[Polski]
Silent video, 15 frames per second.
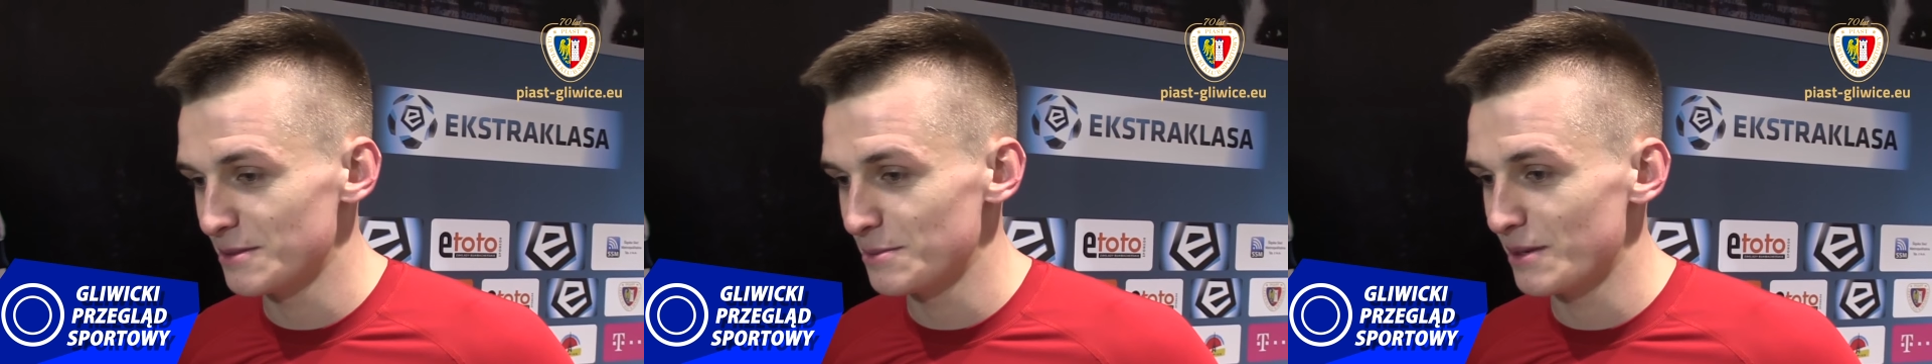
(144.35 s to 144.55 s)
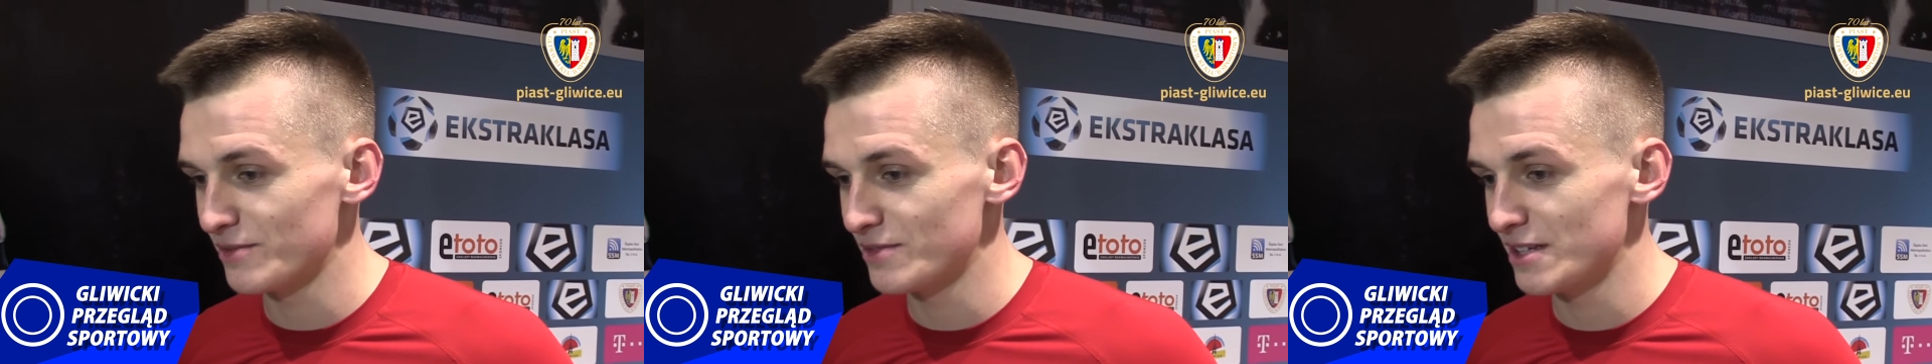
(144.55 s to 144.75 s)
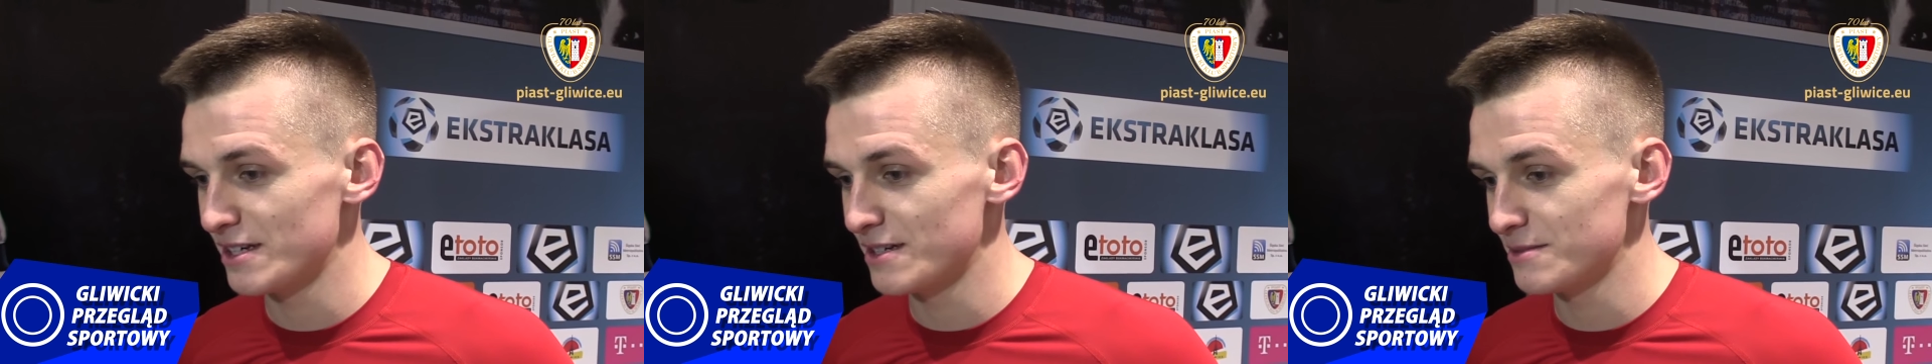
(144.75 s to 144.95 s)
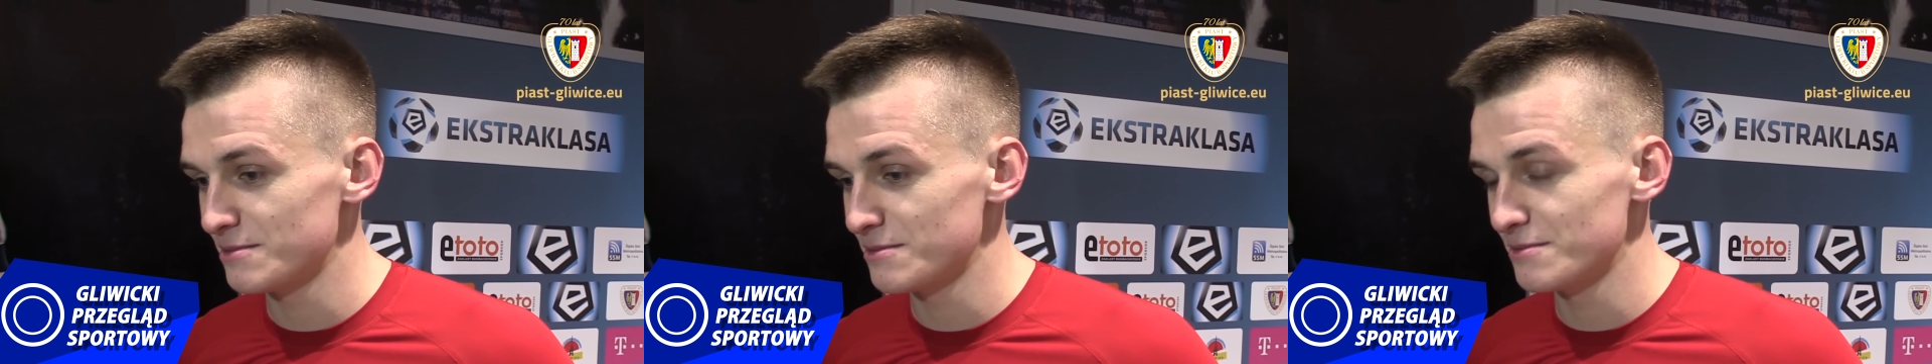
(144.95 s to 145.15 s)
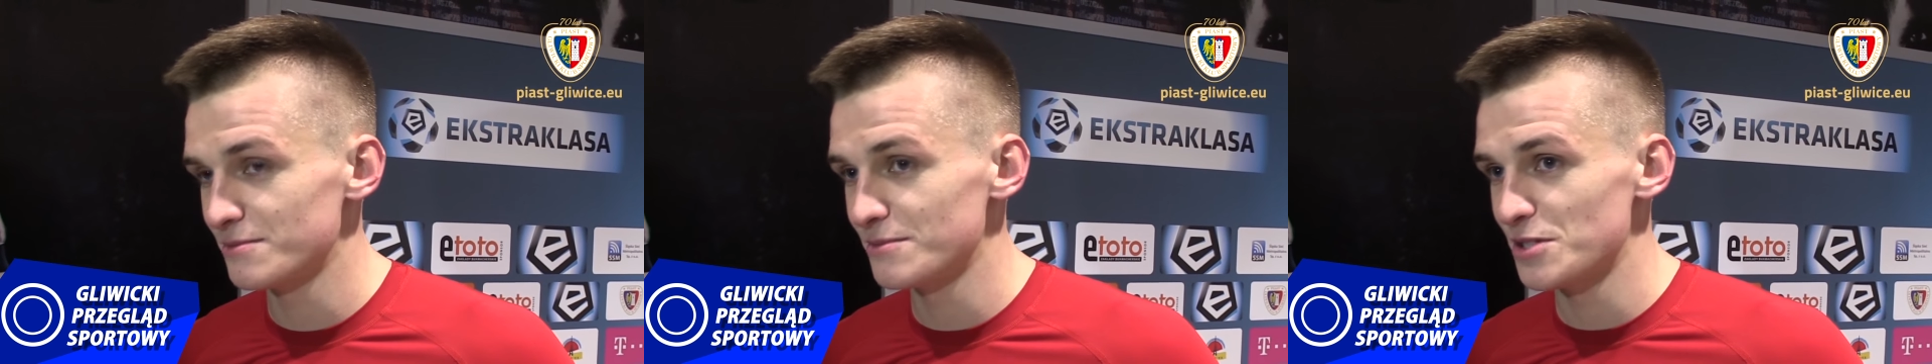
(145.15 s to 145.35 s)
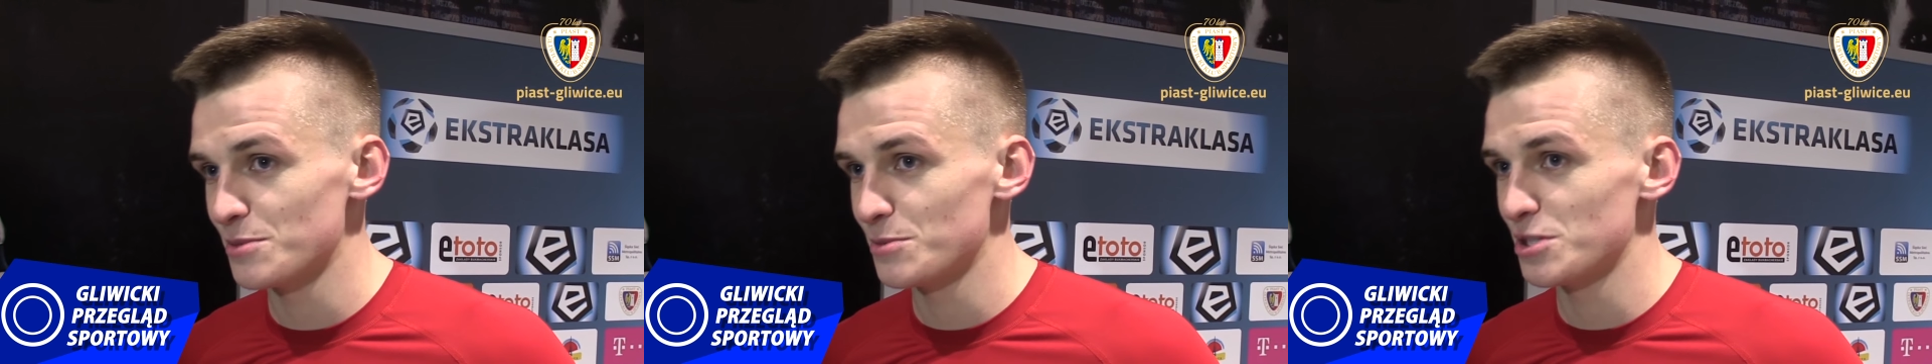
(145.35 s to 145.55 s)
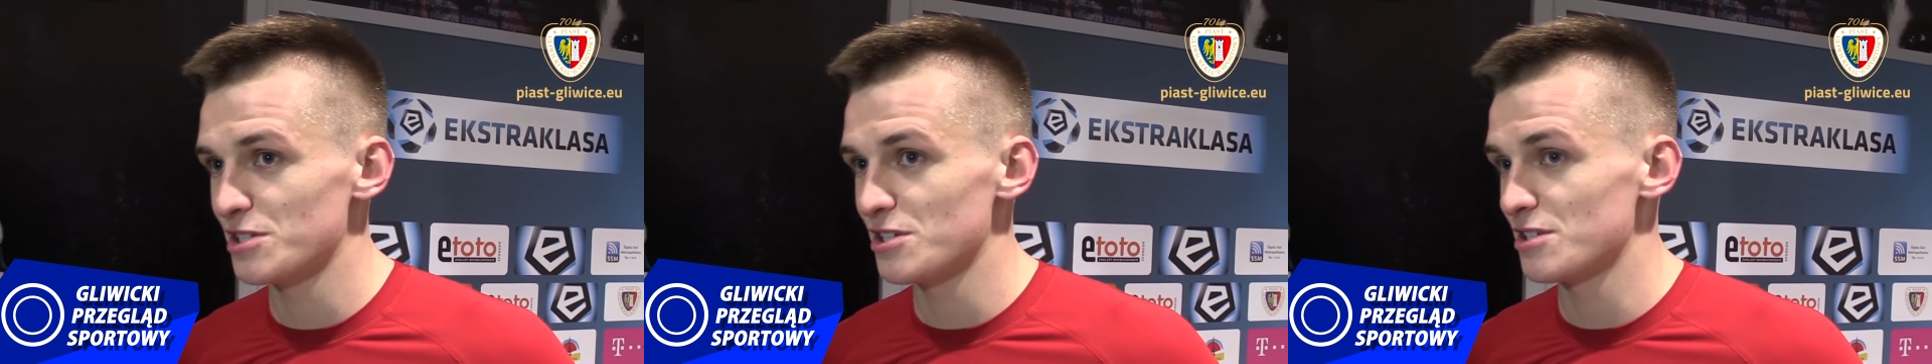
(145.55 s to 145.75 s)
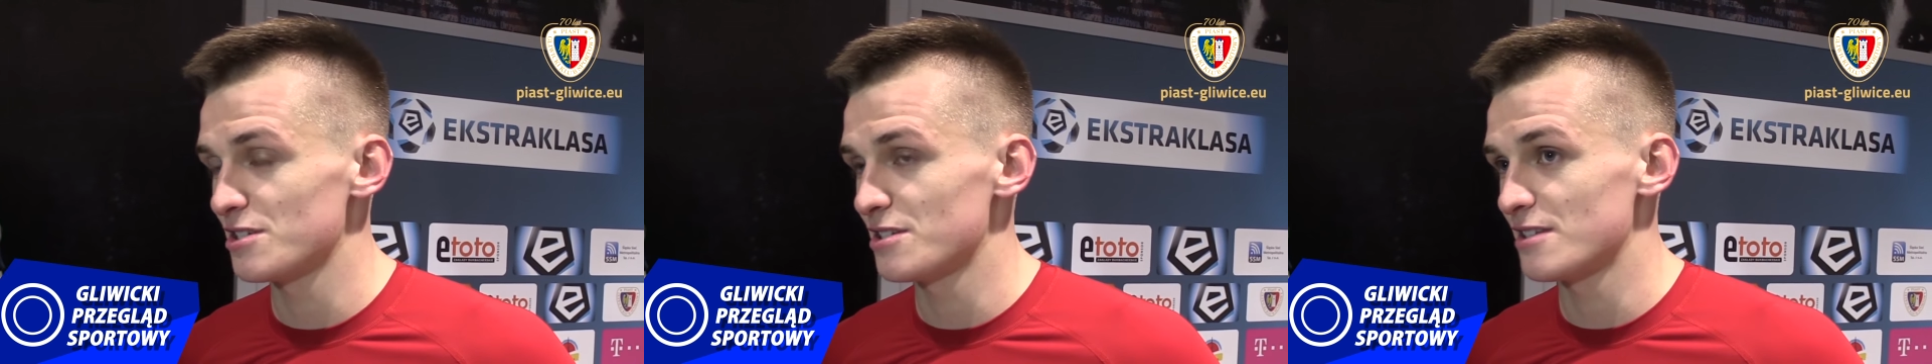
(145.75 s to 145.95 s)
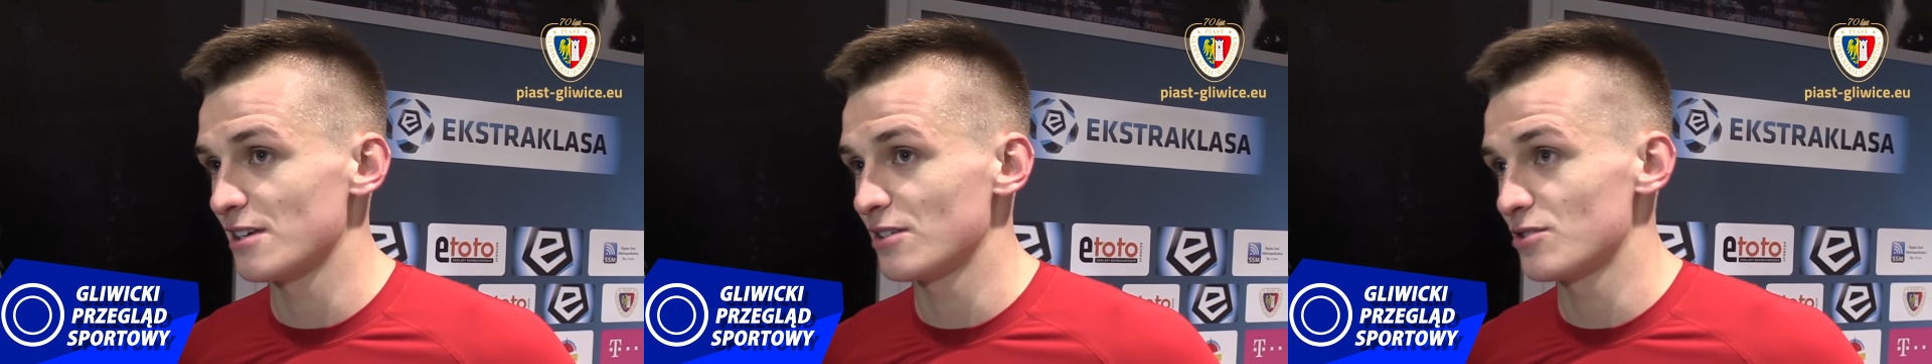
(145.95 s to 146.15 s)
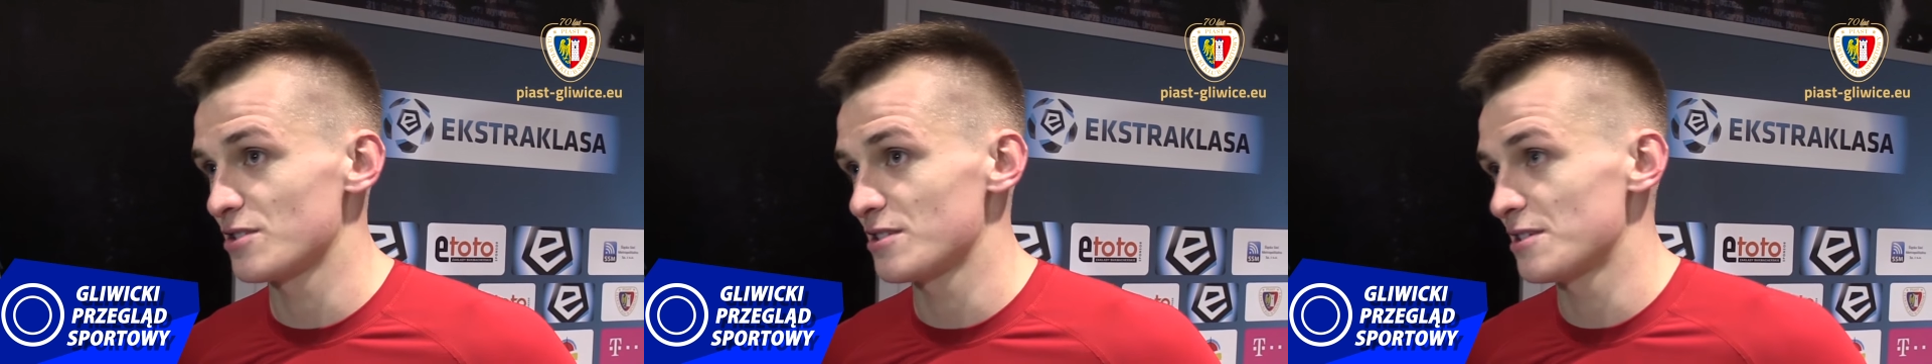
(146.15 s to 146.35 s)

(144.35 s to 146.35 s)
naprawdę będziemy się cieszyć z tego,